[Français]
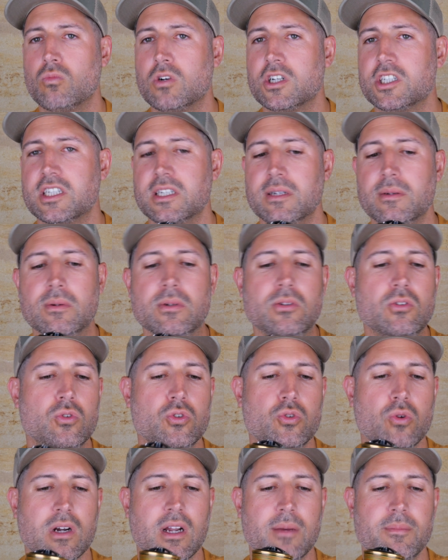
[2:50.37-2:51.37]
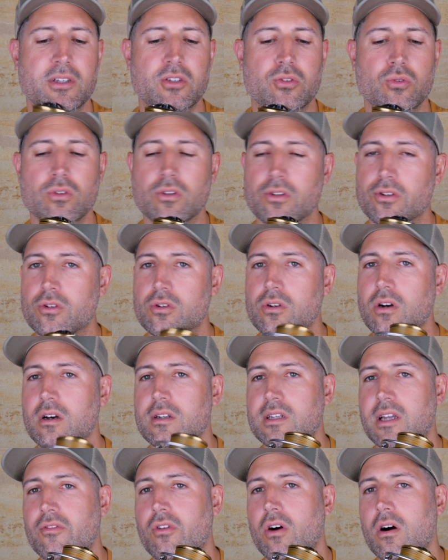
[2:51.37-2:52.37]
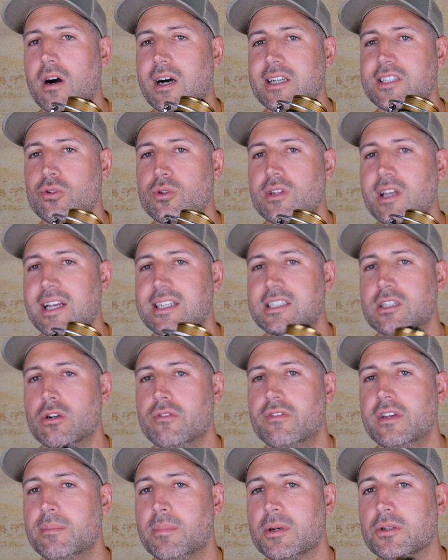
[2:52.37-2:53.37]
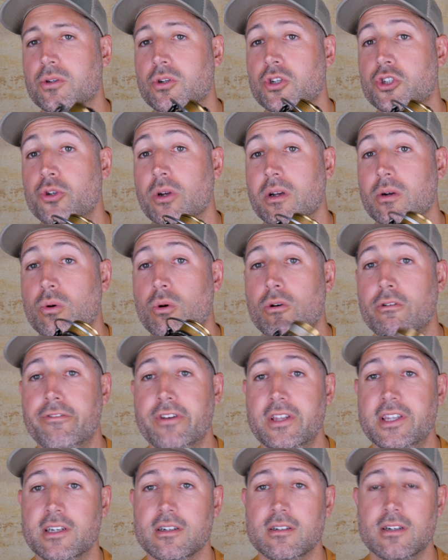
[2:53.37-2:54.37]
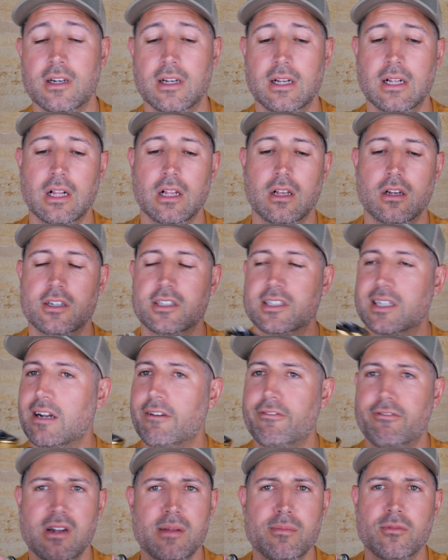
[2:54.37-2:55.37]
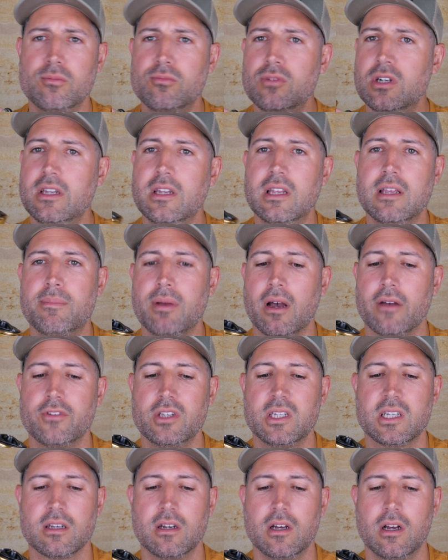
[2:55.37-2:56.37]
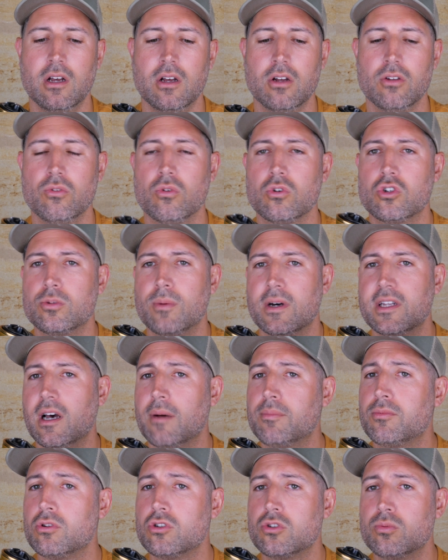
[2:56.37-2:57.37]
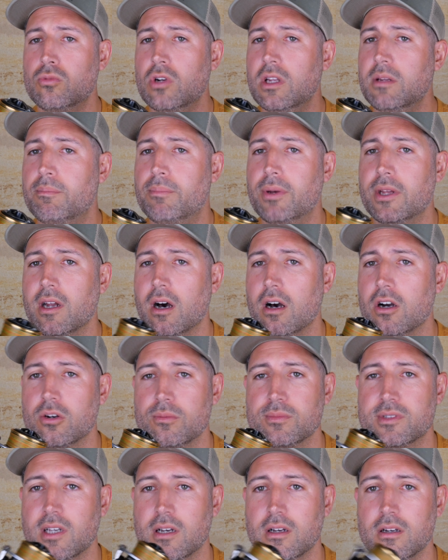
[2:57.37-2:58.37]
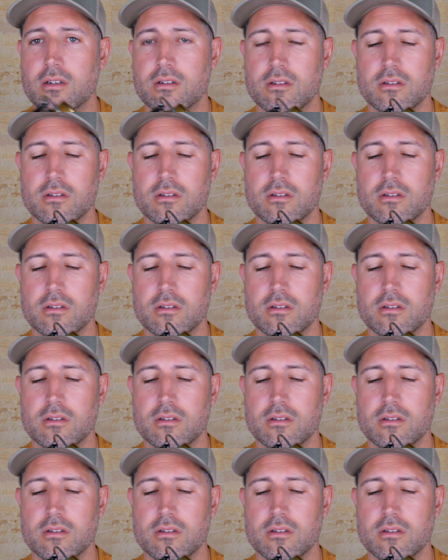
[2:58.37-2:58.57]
Moi j'ai toujours l'habitude d'avoir un ratio très élevé parce que je suis un gros feignant, j'ai la flemme de mouliner hyper vite. Donc je m'adapte, je mouline peinard comme ça.